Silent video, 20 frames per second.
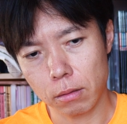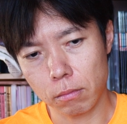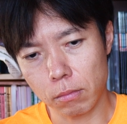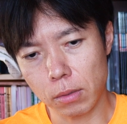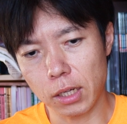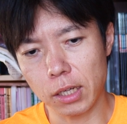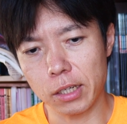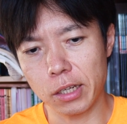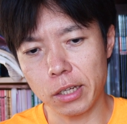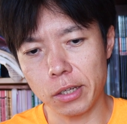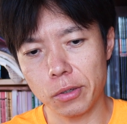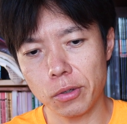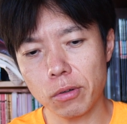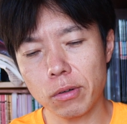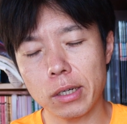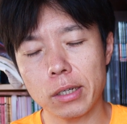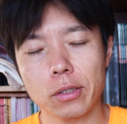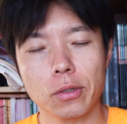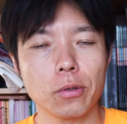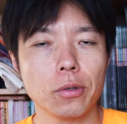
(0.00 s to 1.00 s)
まあね要
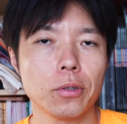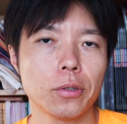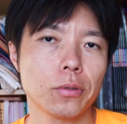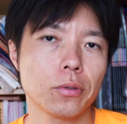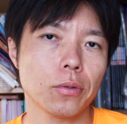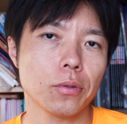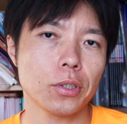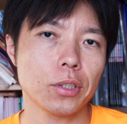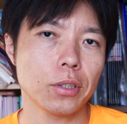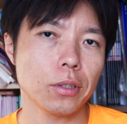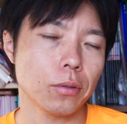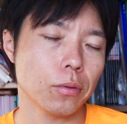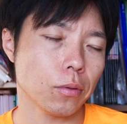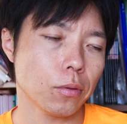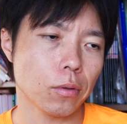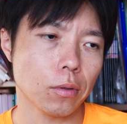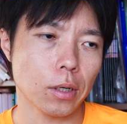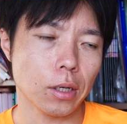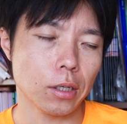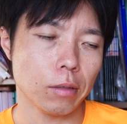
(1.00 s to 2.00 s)
は教育投資っていうと
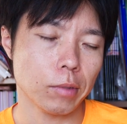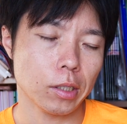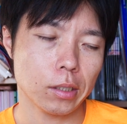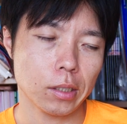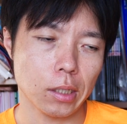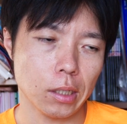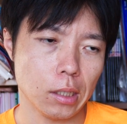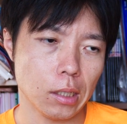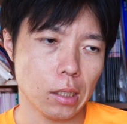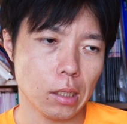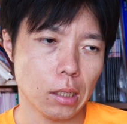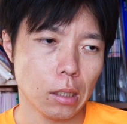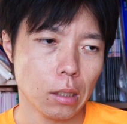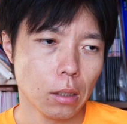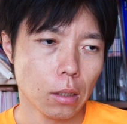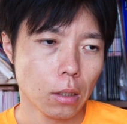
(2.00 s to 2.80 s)
ころがありますから